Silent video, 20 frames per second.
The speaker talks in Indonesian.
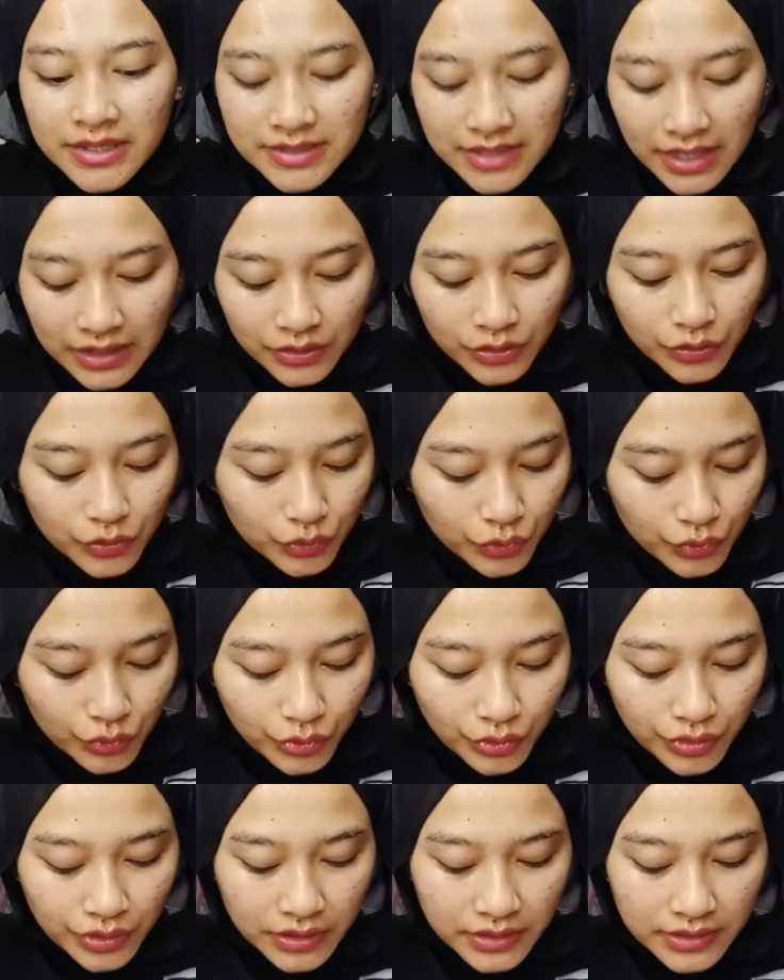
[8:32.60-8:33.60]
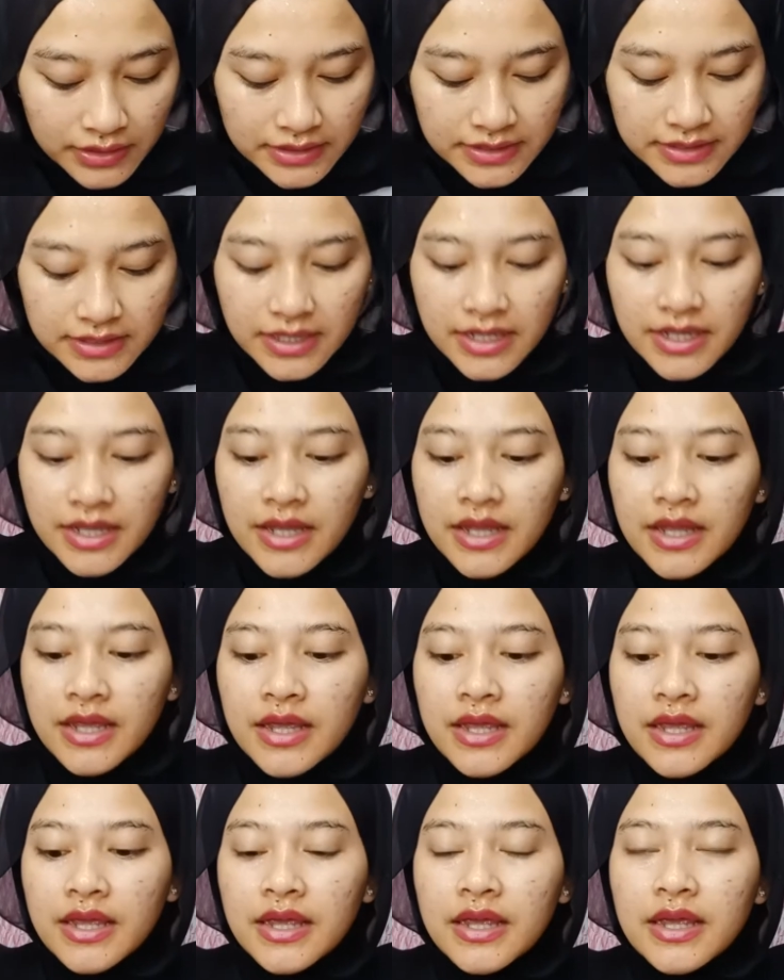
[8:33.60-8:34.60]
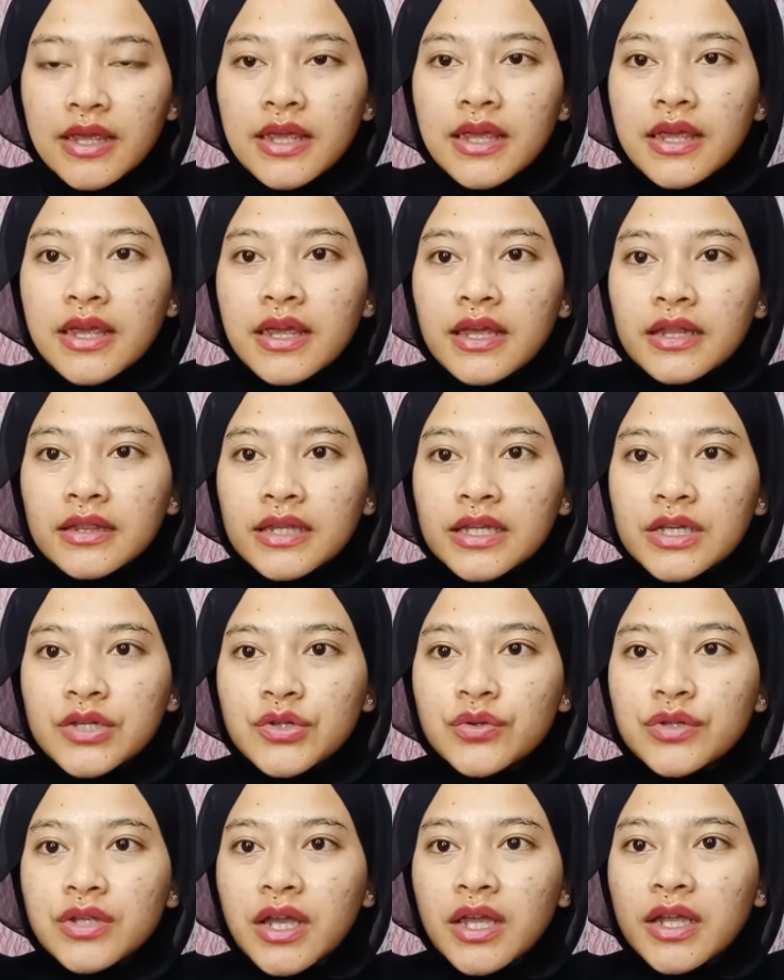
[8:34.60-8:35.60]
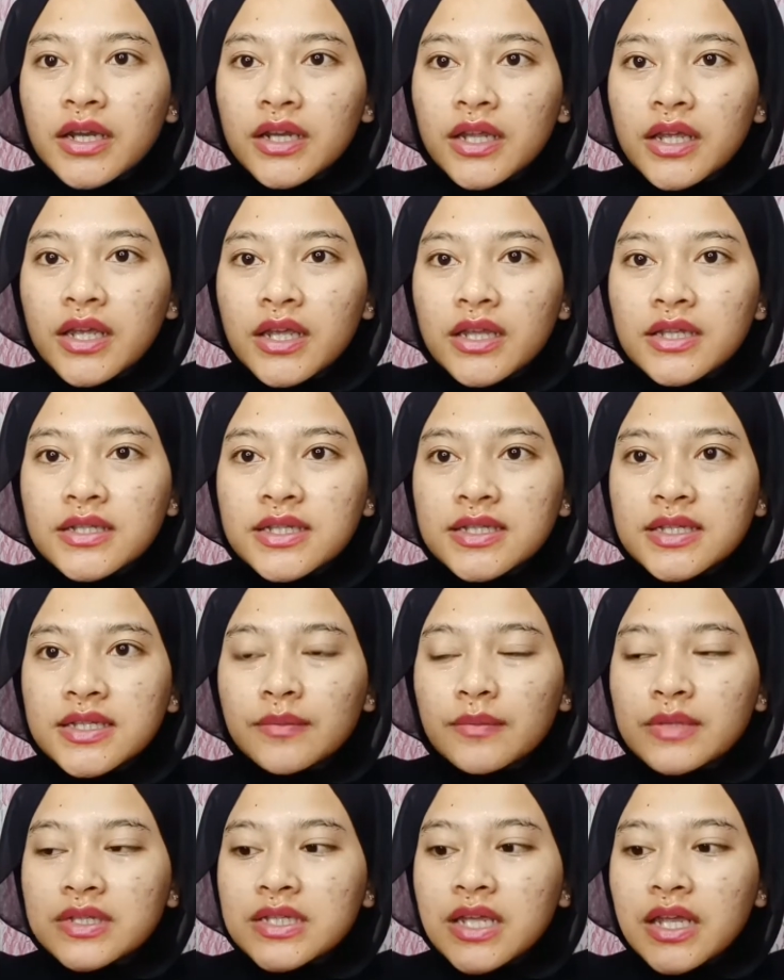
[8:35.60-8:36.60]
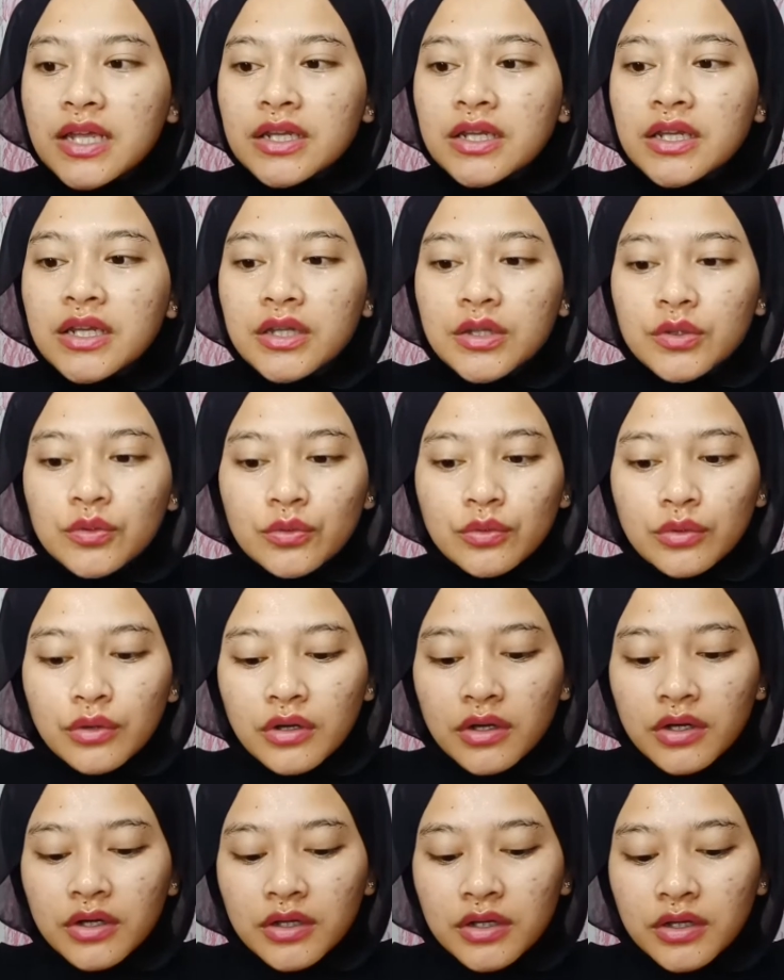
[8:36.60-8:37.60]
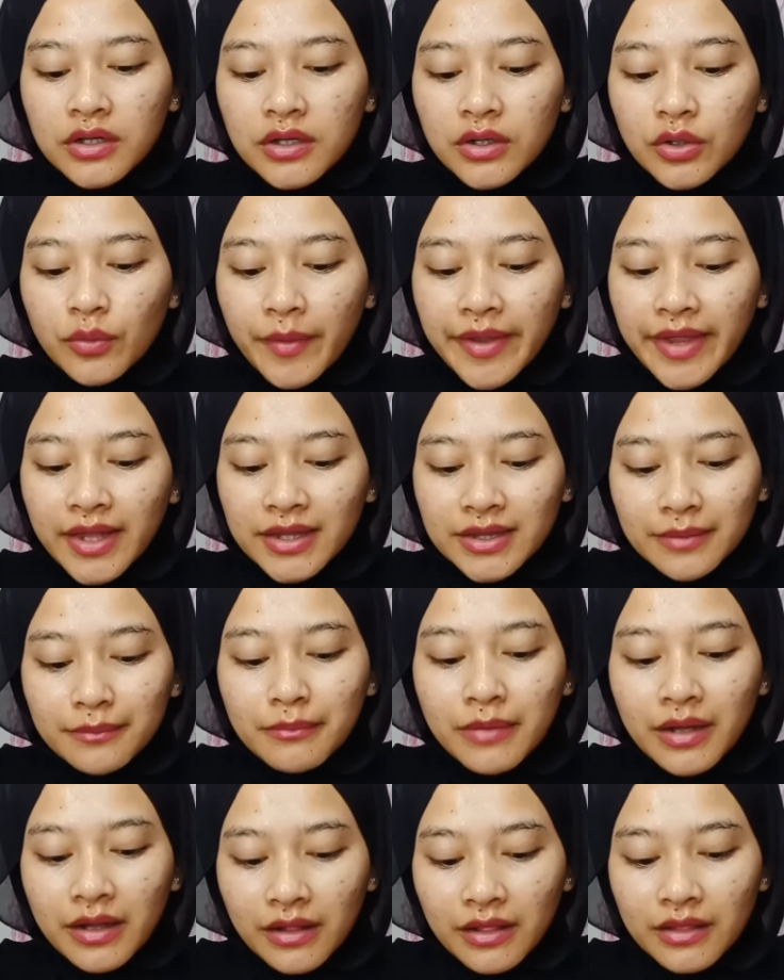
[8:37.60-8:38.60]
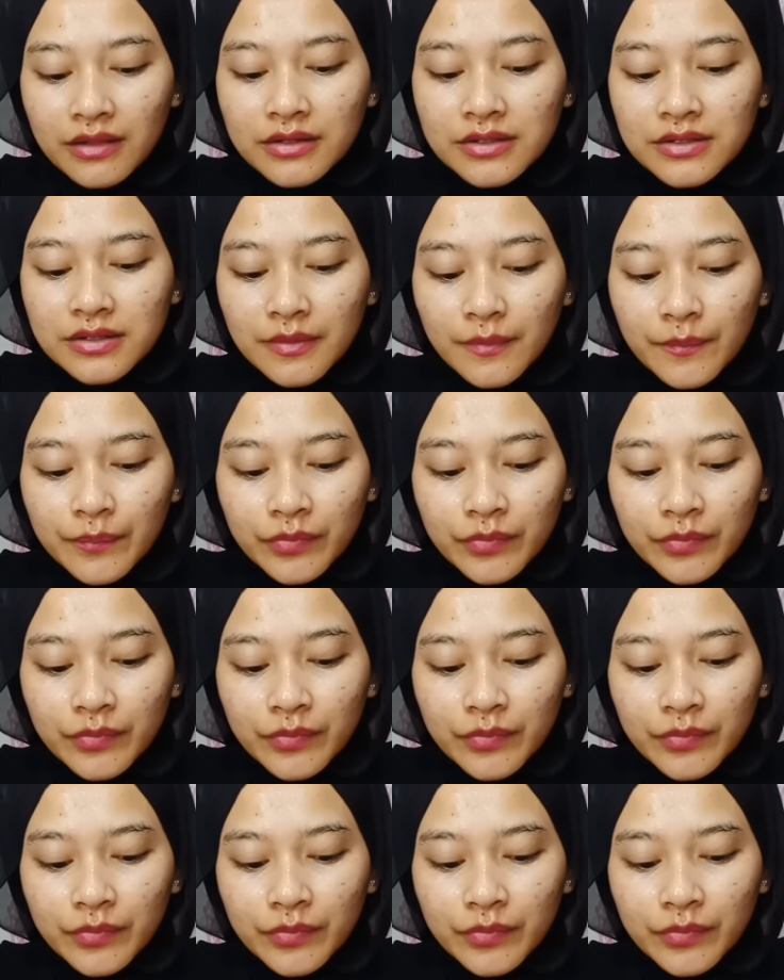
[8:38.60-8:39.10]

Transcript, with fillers: satu si tisunya ini sisit masknya ini itu e, lumayan tebal